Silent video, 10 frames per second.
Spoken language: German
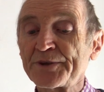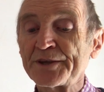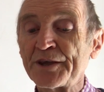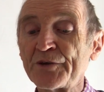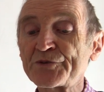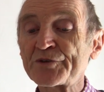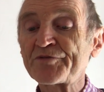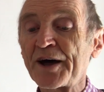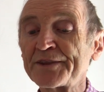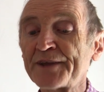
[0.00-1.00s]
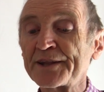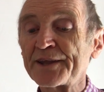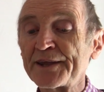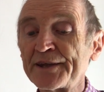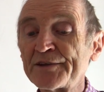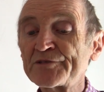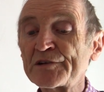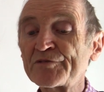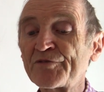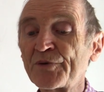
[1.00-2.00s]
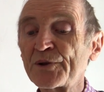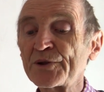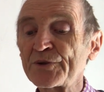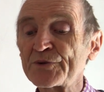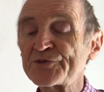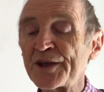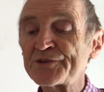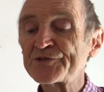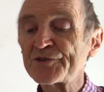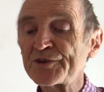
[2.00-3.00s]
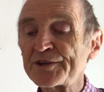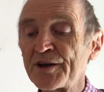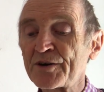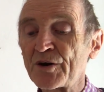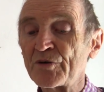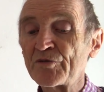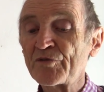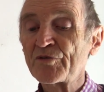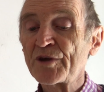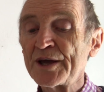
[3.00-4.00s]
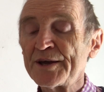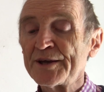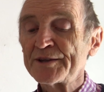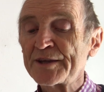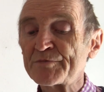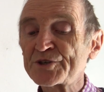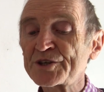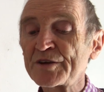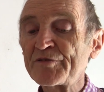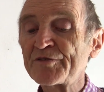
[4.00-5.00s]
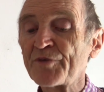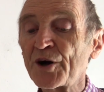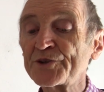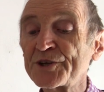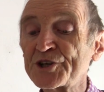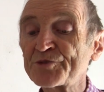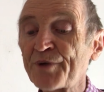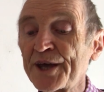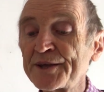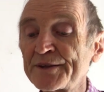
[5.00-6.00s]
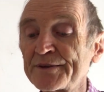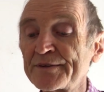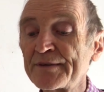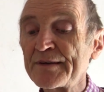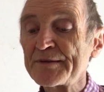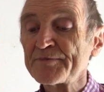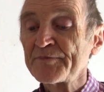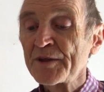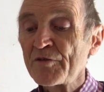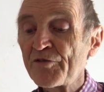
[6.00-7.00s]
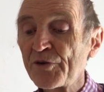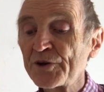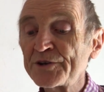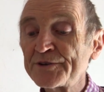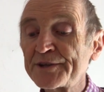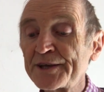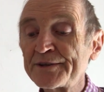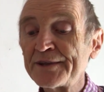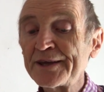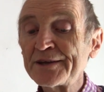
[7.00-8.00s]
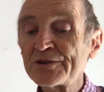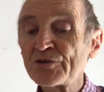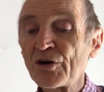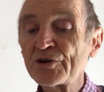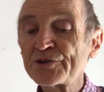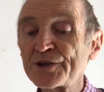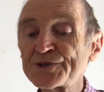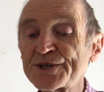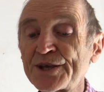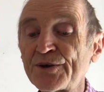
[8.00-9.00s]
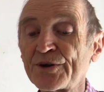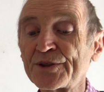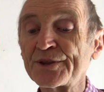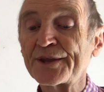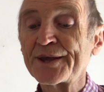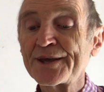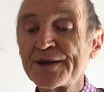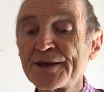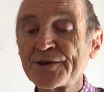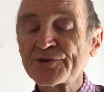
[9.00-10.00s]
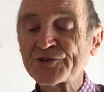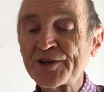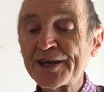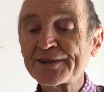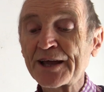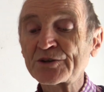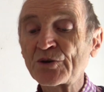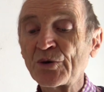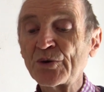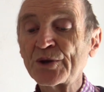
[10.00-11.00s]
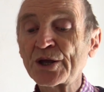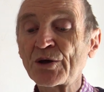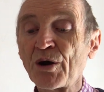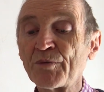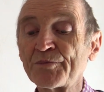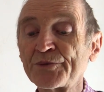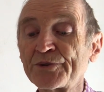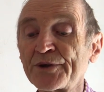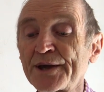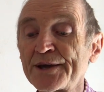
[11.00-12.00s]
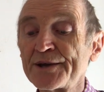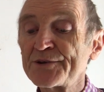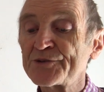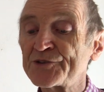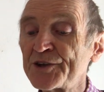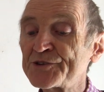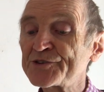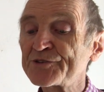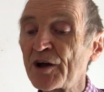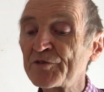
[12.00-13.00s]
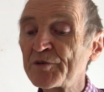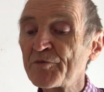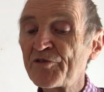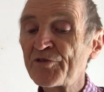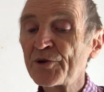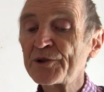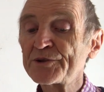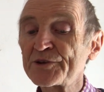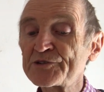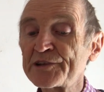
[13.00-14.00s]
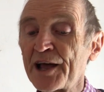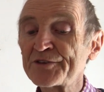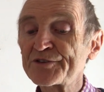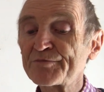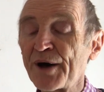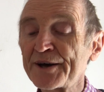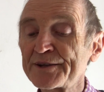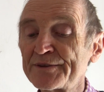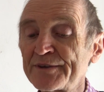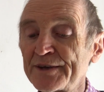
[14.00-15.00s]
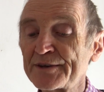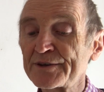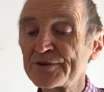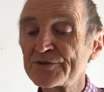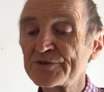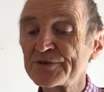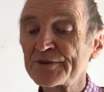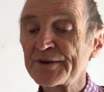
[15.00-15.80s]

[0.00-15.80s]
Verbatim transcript: Jesus fand ein Eselsfüllen und setzte sich darauf, dem Schriftwort entsprechend. Fürchte dich nicht, Tochter Zion. Siehe, dein König kommt, sitzend auf dem Füllen des lastbaren Tieres.